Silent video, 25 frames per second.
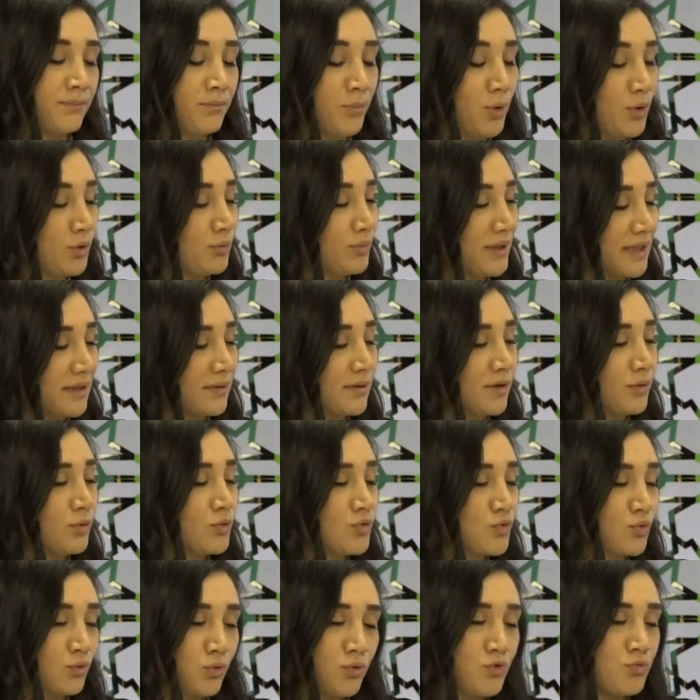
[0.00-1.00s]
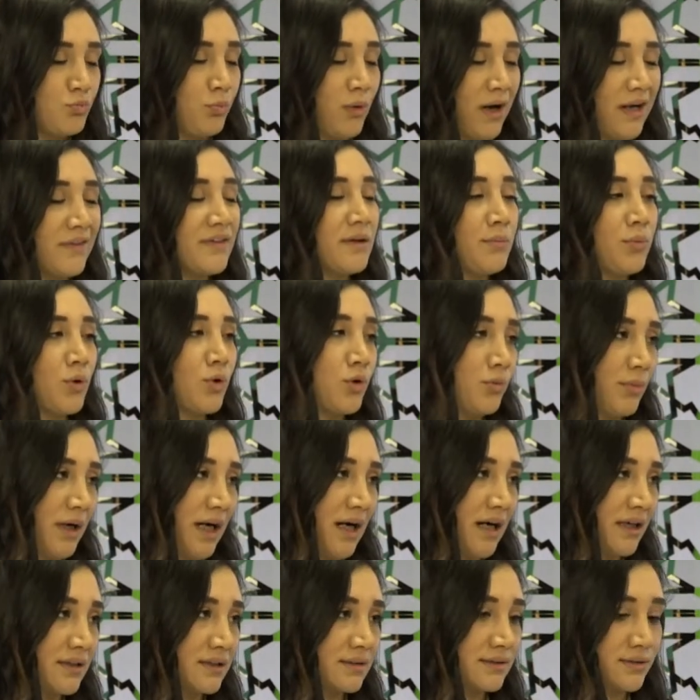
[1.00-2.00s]
bölümle üç 3 ana bölüme
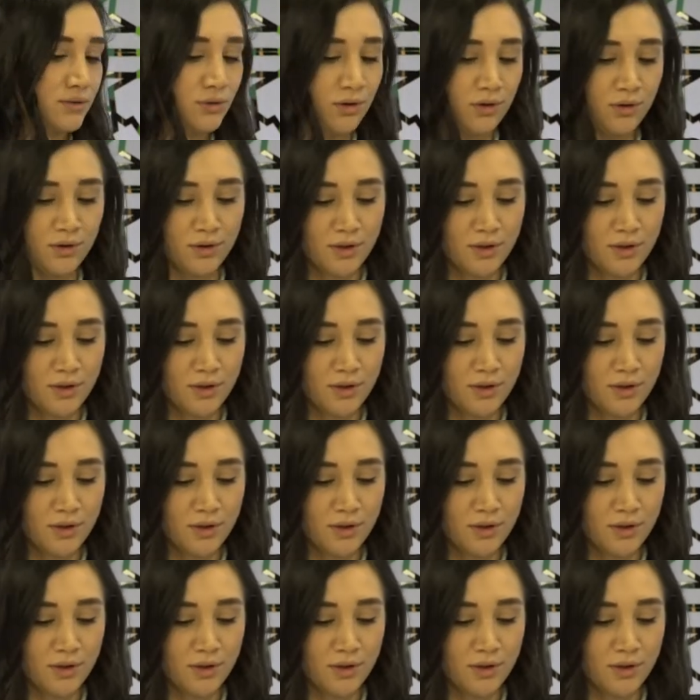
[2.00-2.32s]
ayrılıyor.